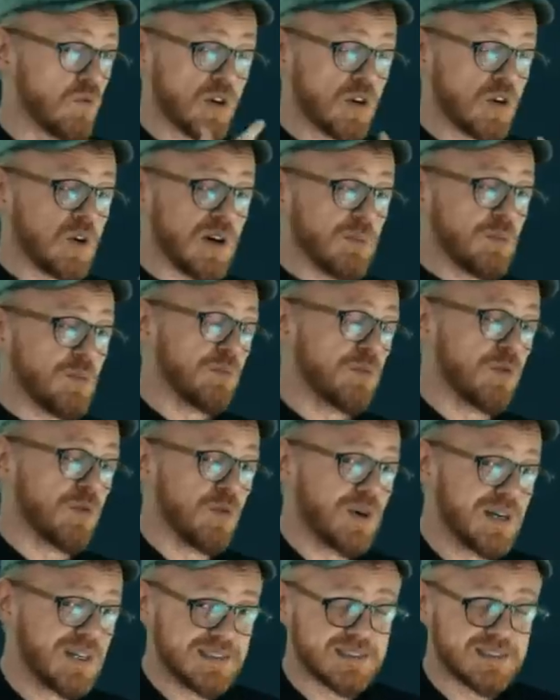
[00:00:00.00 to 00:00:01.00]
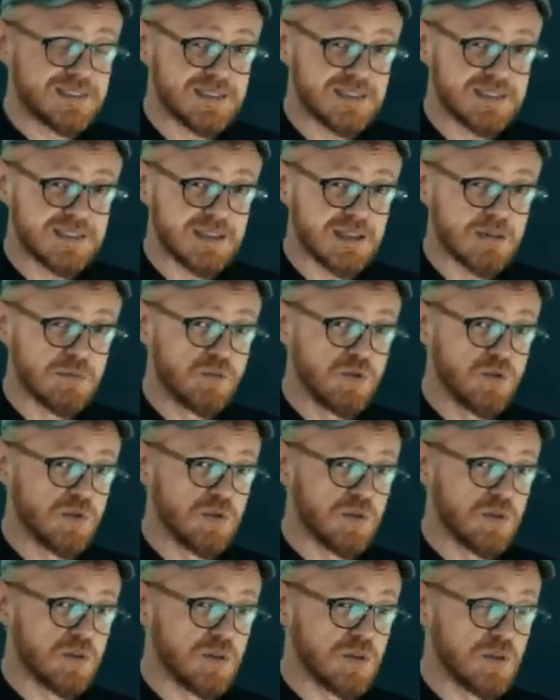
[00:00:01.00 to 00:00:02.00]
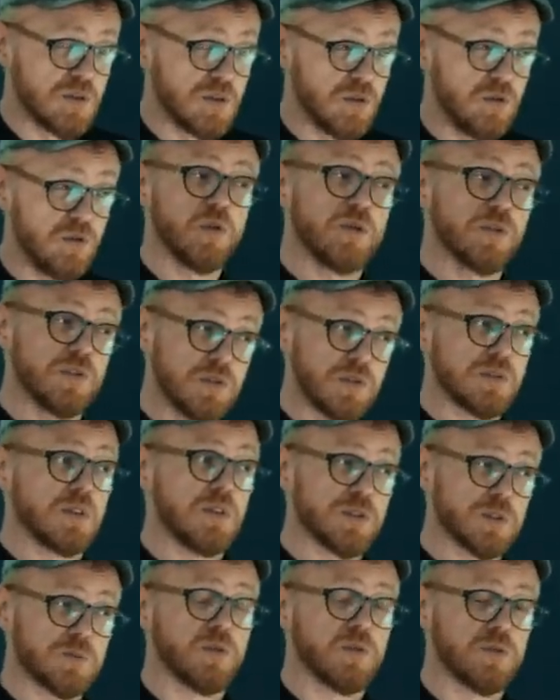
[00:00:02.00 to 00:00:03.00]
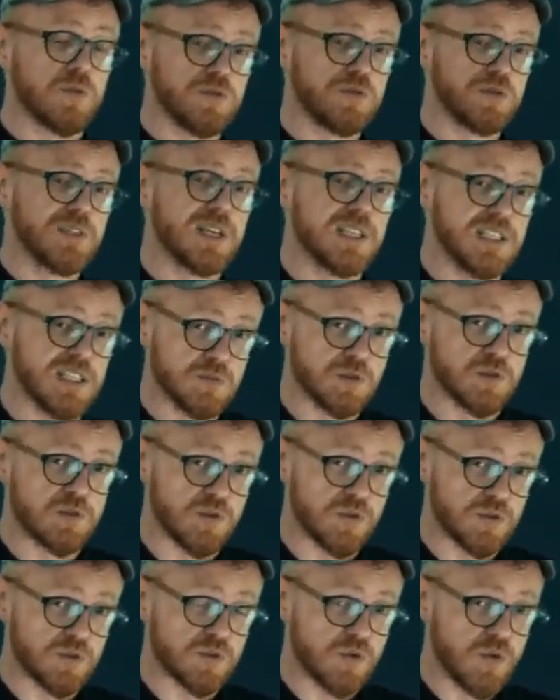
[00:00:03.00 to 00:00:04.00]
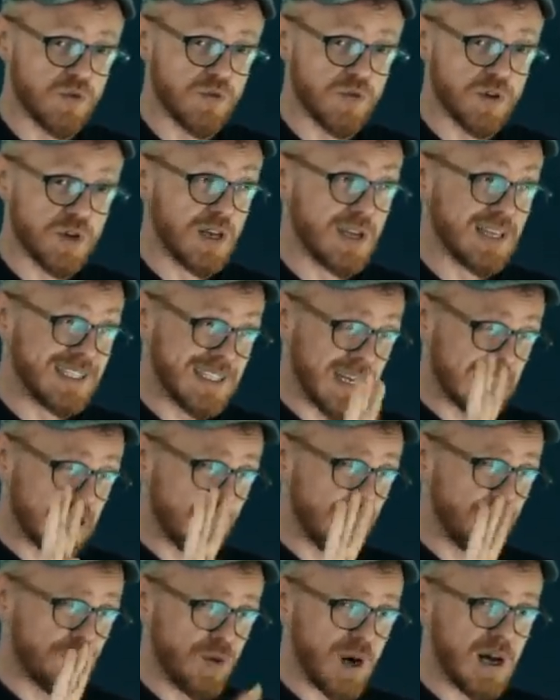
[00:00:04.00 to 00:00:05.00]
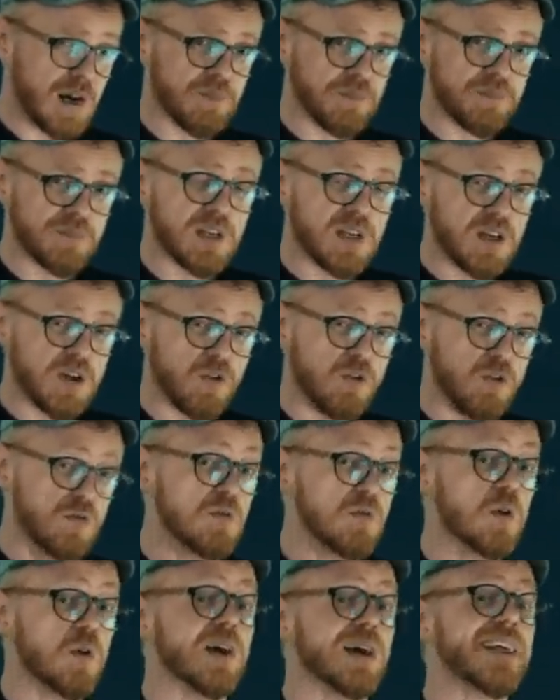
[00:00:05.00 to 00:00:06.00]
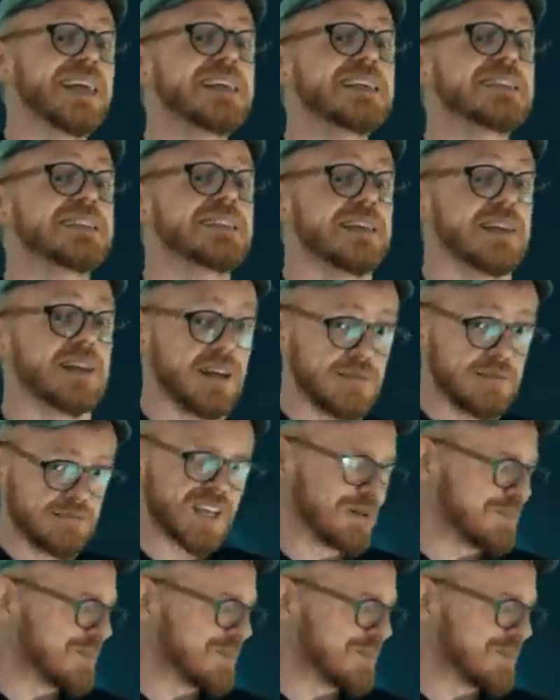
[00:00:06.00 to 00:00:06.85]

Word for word: Ou encore un peu plus loin, c'est un mot euh, lourd de sens pour le judaïsme qu'on retrouve quatre fois le mot exil.